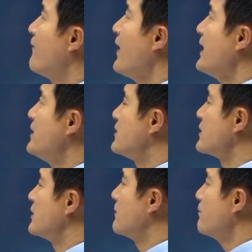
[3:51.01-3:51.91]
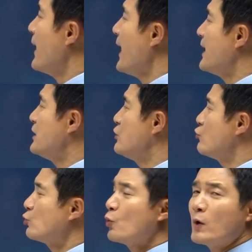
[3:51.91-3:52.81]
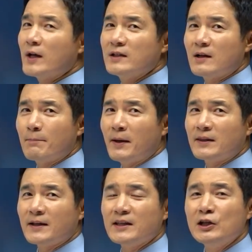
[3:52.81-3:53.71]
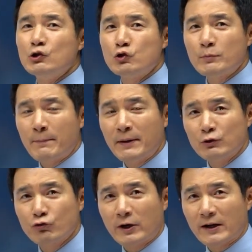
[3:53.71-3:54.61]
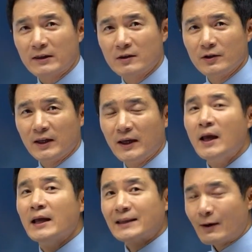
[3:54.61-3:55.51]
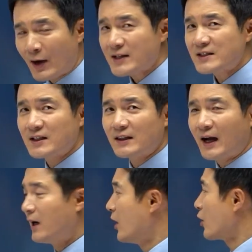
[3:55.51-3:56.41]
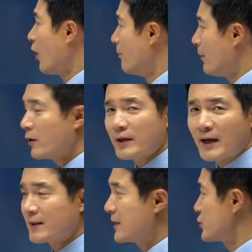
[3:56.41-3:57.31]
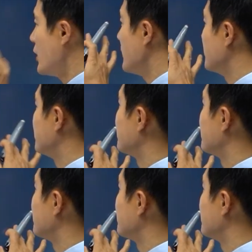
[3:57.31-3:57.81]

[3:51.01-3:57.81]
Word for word: 페이즈, 패 2주 동안이나 패단니 1주만 펼 줄 알았더니 당황시키다, 겁먹게 하다죠.